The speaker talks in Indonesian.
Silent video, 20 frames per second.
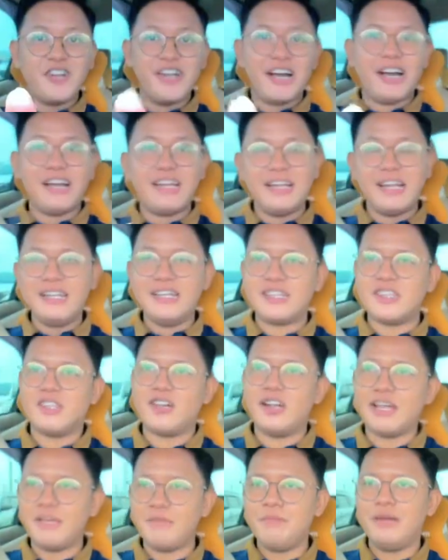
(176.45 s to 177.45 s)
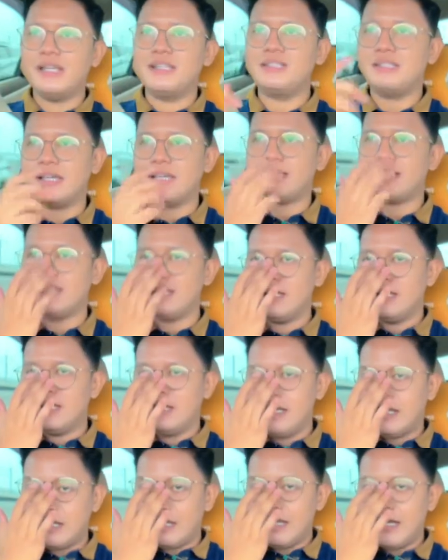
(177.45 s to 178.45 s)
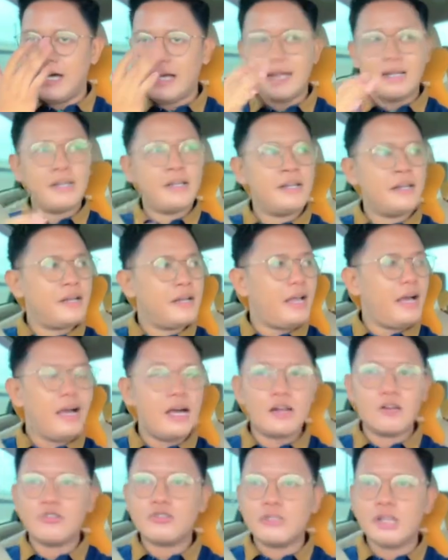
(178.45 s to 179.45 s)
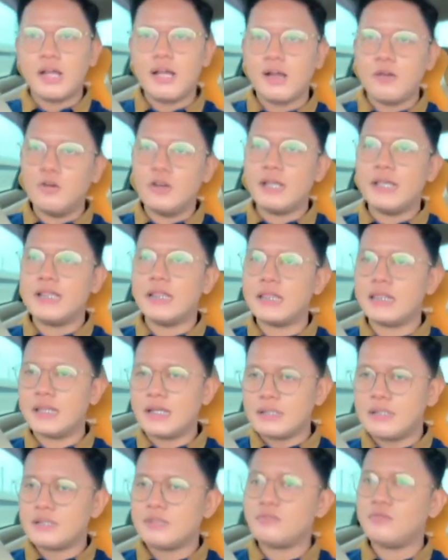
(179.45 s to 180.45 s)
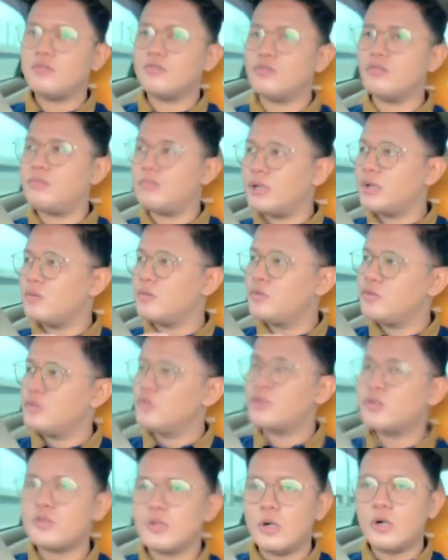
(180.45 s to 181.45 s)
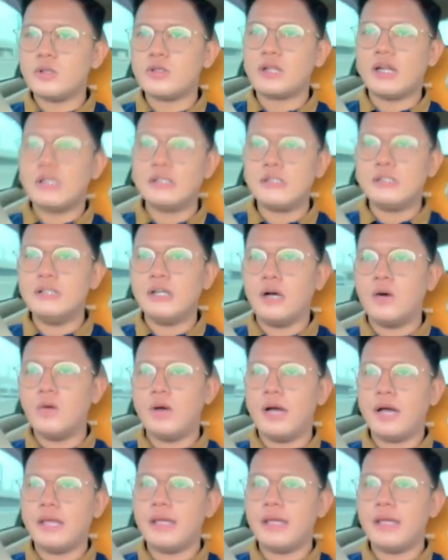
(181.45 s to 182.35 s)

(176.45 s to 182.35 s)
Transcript: udah ada di tol MBZ dan arus lalu lintas untuk menuju tol Trans Jawa